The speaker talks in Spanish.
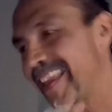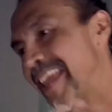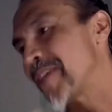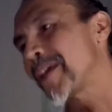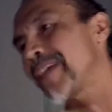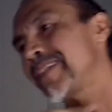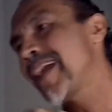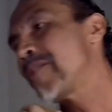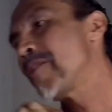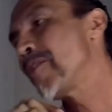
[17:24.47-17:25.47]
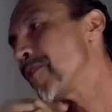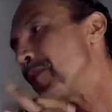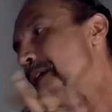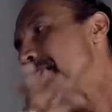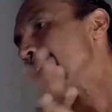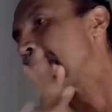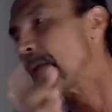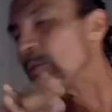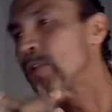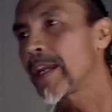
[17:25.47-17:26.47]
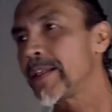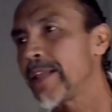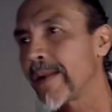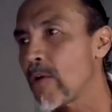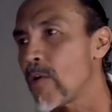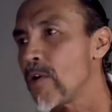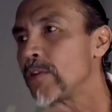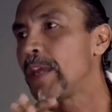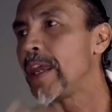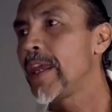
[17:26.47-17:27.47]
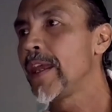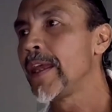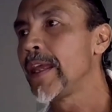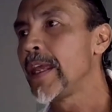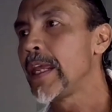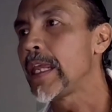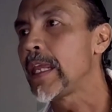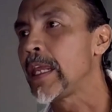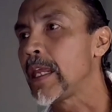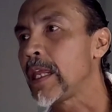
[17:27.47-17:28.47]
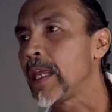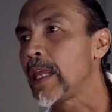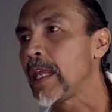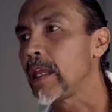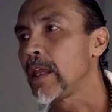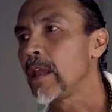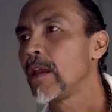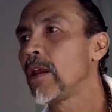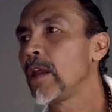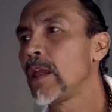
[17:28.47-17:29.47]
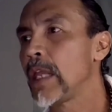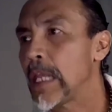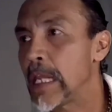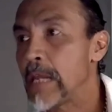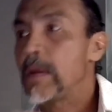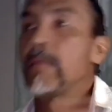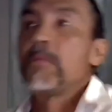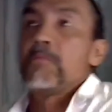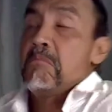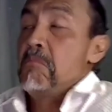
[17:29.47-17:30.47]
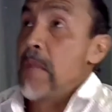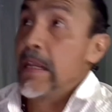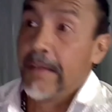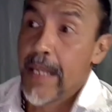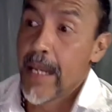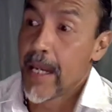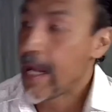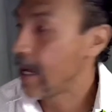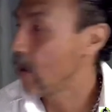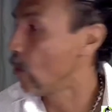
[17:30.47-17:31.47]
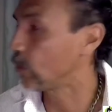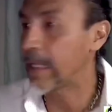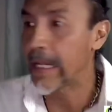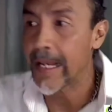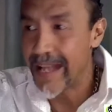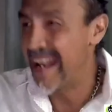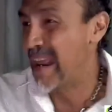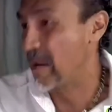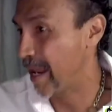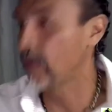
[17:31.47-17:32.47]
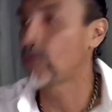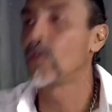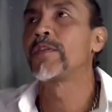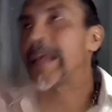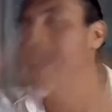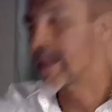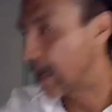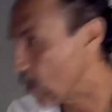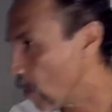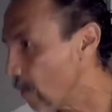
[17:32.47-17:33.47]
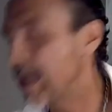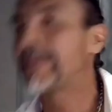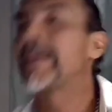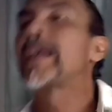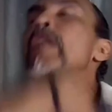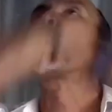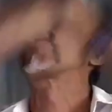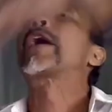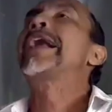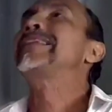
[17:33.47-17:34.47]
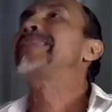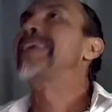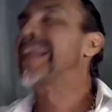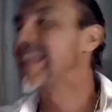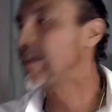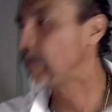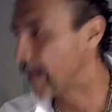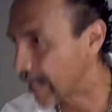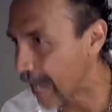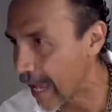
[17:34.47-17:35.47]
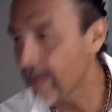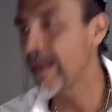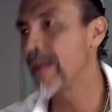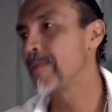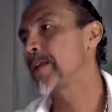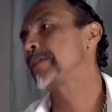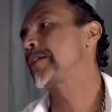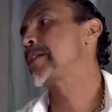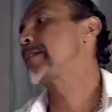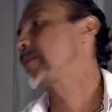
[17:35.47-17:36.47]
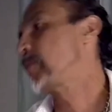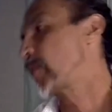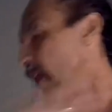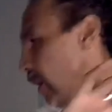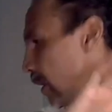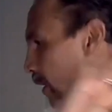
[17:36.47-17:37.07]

y creo que es algo que mucha gente reconoce y, y me siguen o siguen el evento, siguen el nombre, siguen el significado de la marcha siniestra, porque